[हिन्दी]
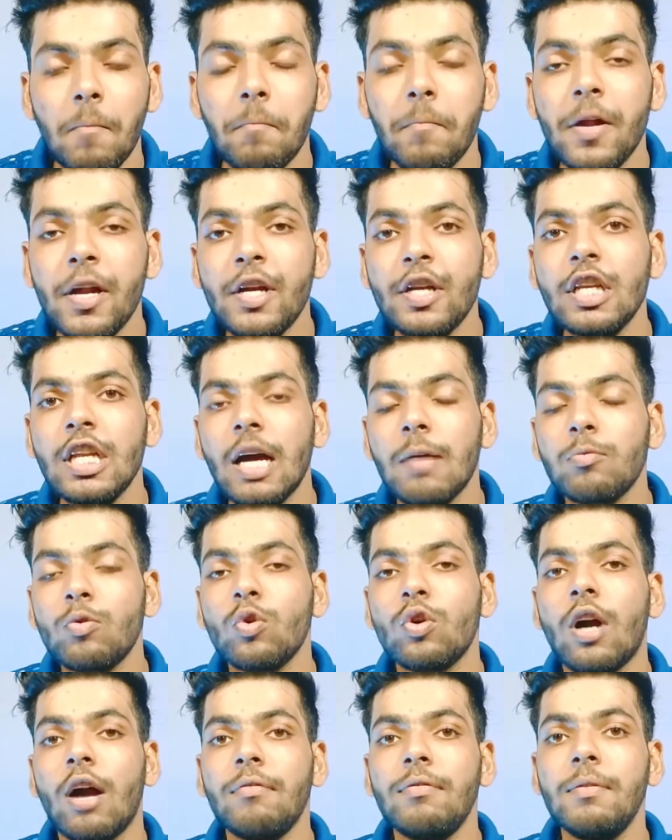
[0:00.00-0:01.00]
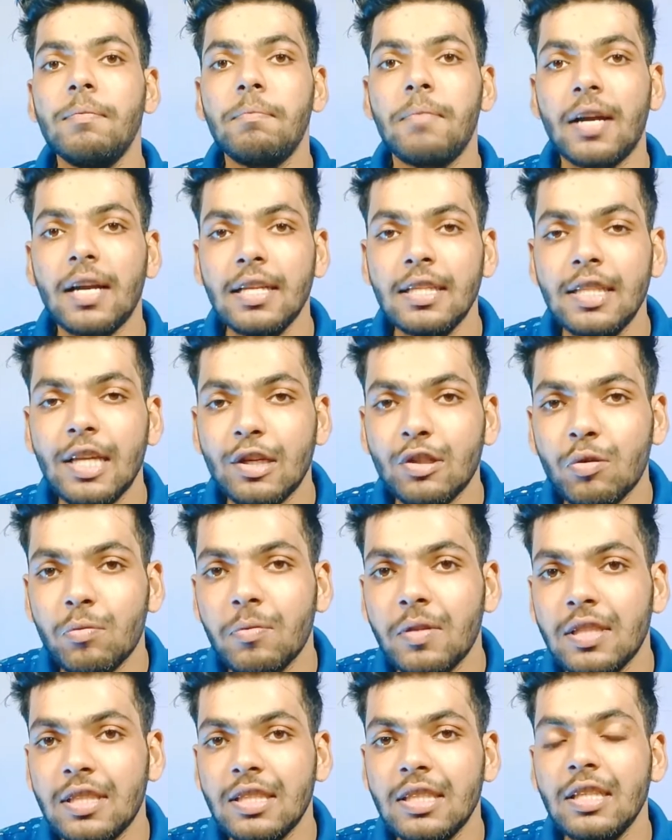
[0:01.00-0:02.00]
बैटरी आपको काफ़ी बड़ी देखने को
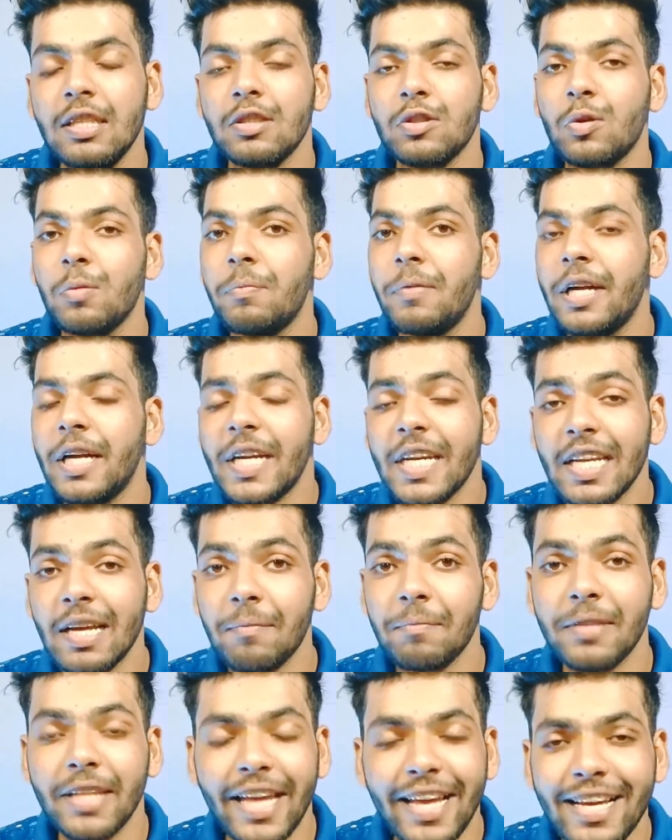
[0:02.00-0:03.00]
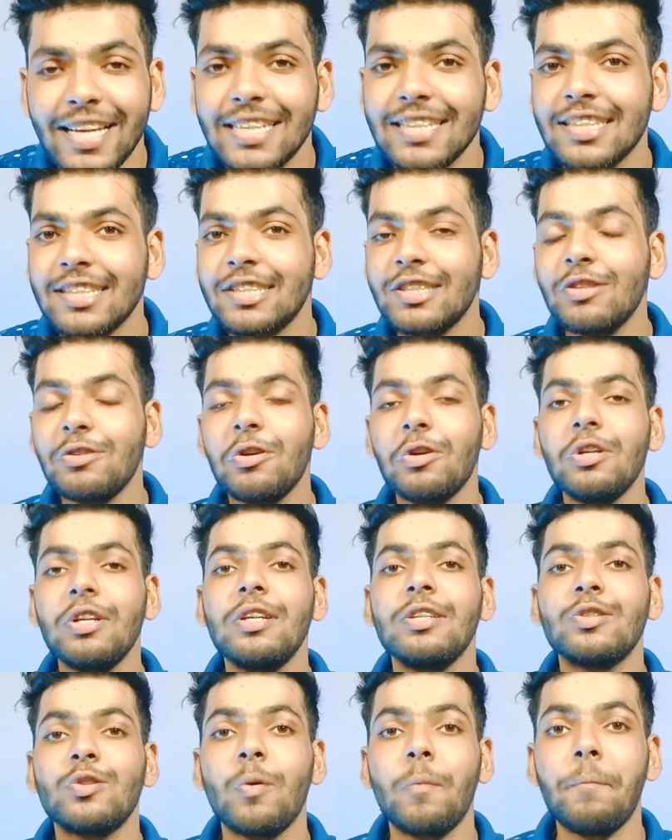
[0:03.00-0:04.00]
मिलती है इसको बैटरी हम नहीं कह सकते
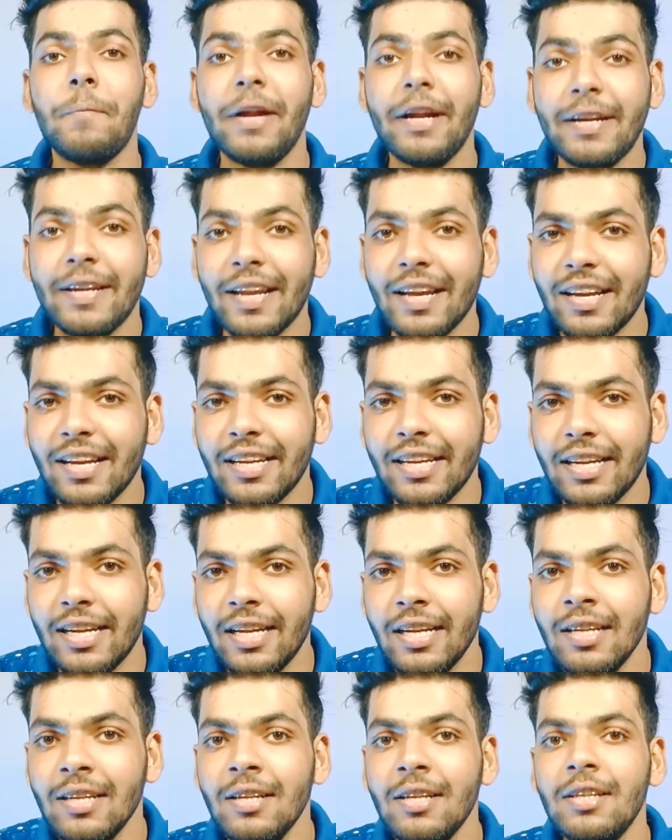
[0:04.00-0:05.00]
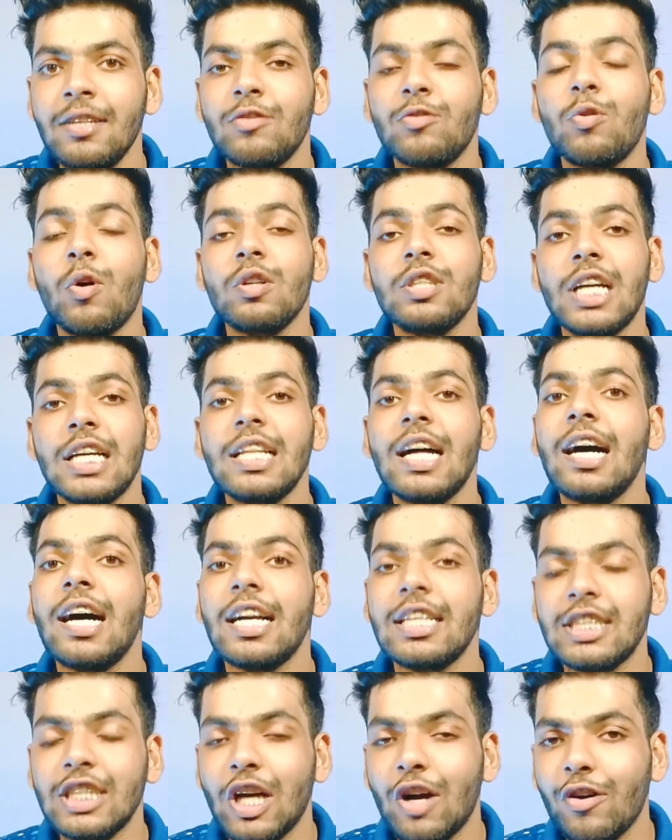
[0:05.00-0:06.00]
क्योंकि इसको बेटरा कहेंगे वो ज़्यादा
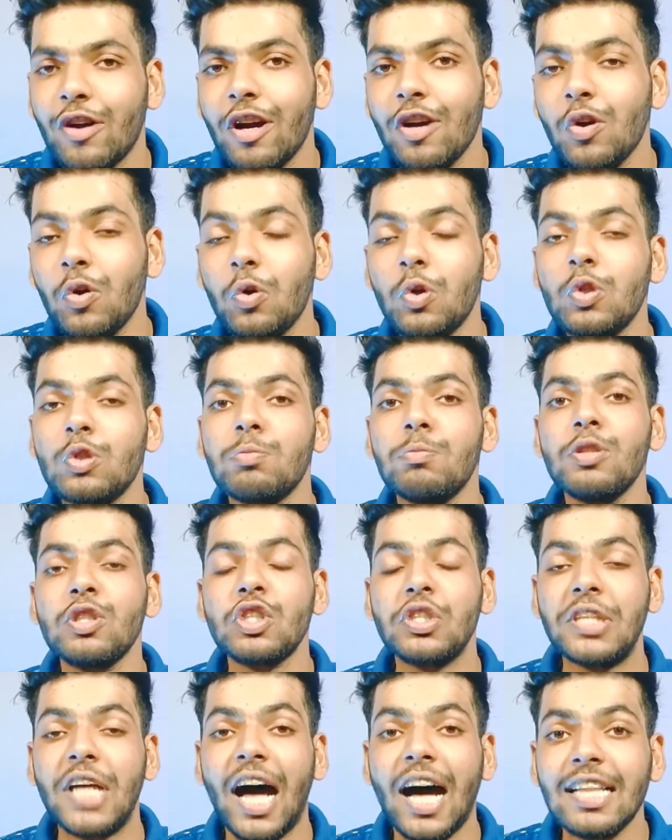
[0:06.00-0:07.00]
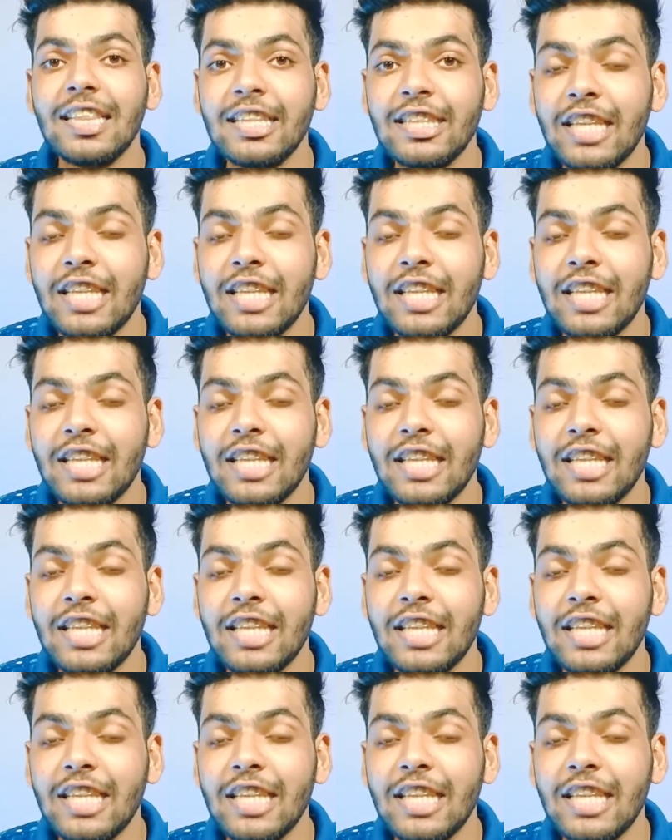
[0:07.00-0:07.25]
अच्छा होगा क्योंकि इसमें सात